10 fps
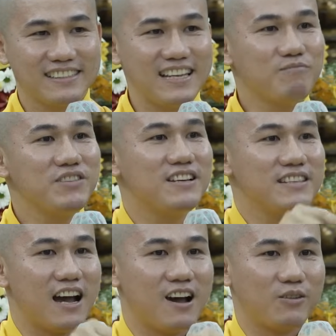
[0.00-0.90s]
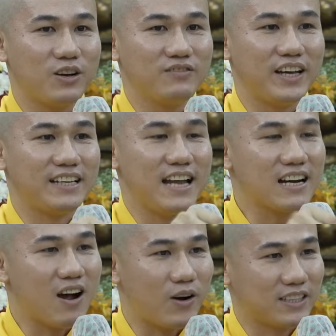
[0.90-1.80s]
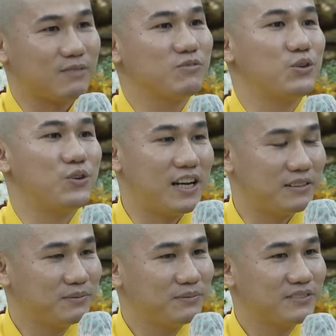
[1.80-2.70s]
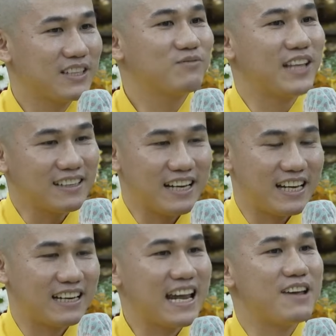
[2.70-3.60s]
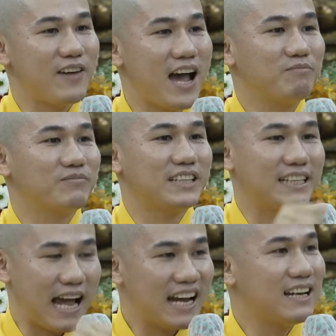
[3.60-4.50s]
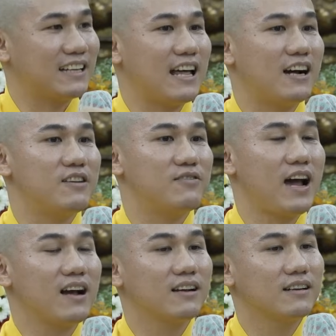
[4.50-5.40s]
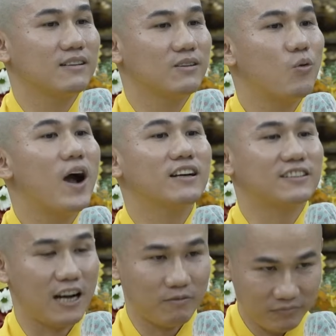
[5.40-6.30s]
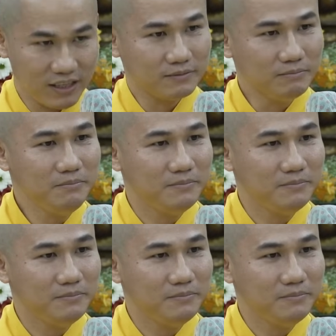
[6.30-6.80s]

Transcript: Giống như giờ quý vị đang ngồi trong chùa, trong chánh điện nghe Pháp, thì đây là thời khắc quan trọng nhất.